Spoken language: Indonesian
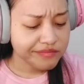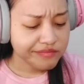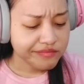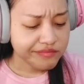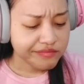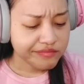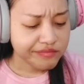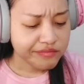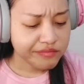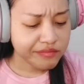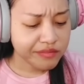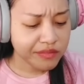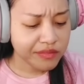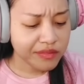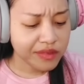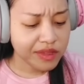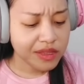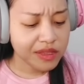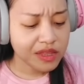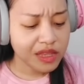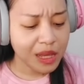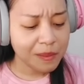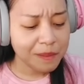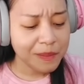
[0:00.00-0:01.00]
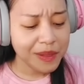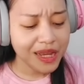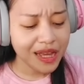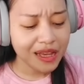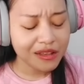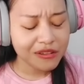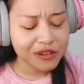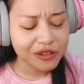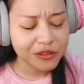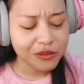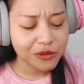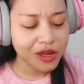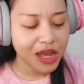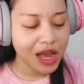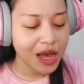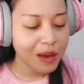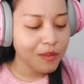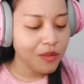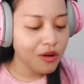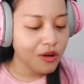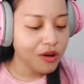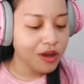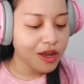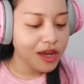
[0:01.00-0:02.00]
Hmm, tapi kalau di
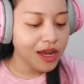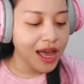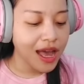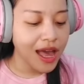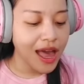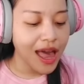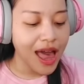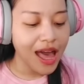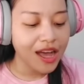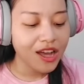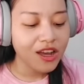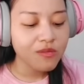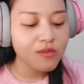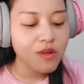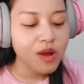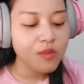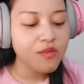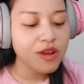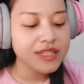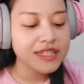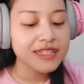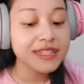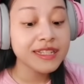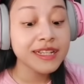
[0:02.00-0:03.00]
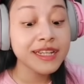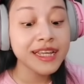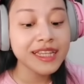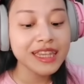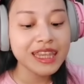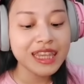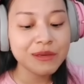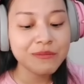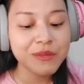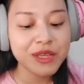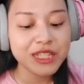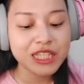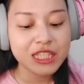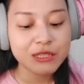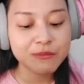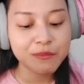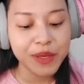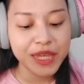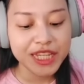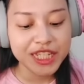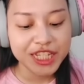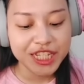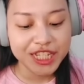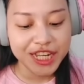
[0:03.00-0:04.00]
Tokaboka aku mau buat sedikit lebih
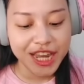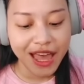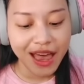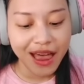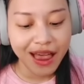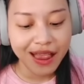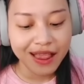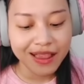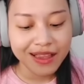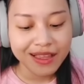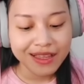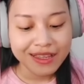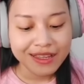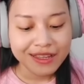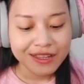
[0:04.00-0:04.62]
spesial